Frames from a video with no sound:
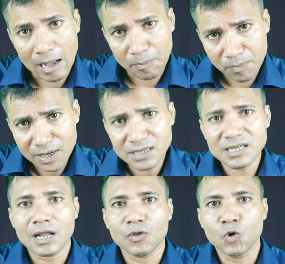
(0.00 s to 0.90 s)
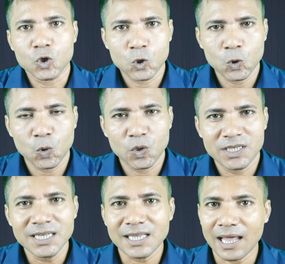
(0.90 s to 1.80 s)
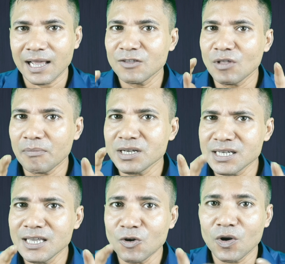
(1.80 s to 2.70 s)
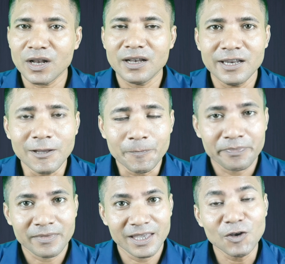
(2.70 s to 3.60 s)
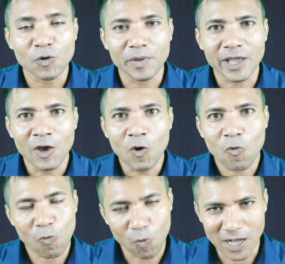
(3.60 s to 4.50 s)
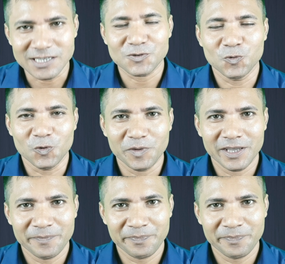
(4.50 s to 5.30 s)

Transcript: আপনার যারা দর্শক রয়েছে তারা কিন্তু আপনার সেই কন্টেন্টটি কী করবে ওয়াশ করবে